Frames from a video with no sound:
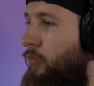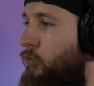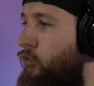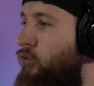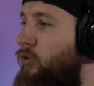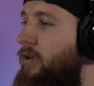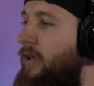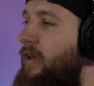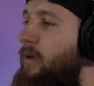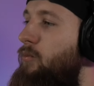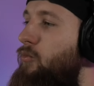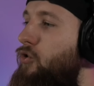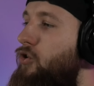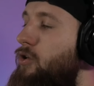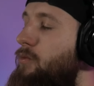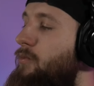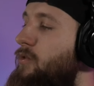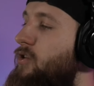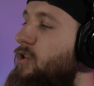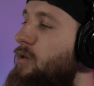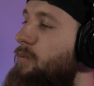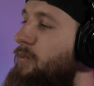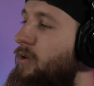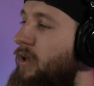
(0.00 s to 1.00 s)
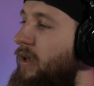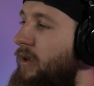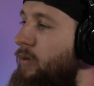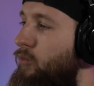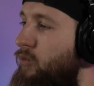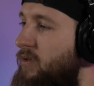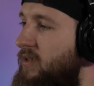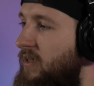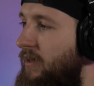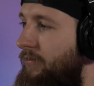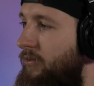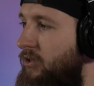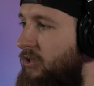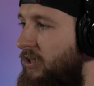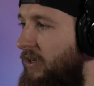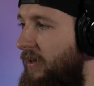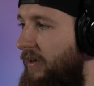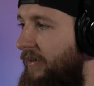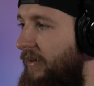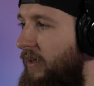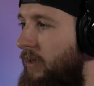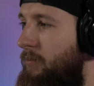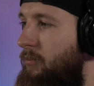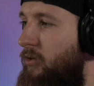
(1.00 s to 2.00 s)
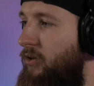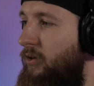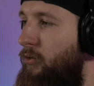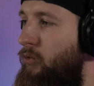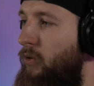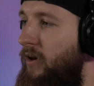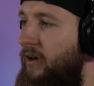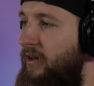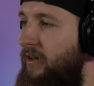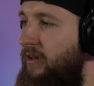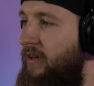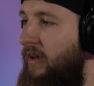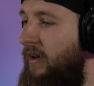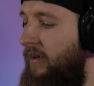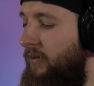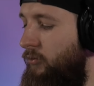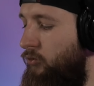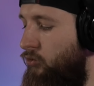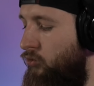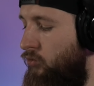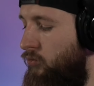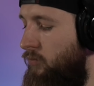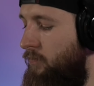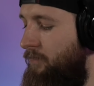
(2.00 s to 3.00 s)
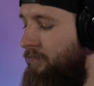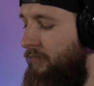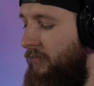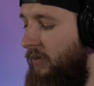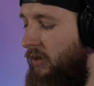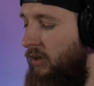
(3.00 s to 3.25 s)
Tutaj musimy sobie ustawić Enable Query na True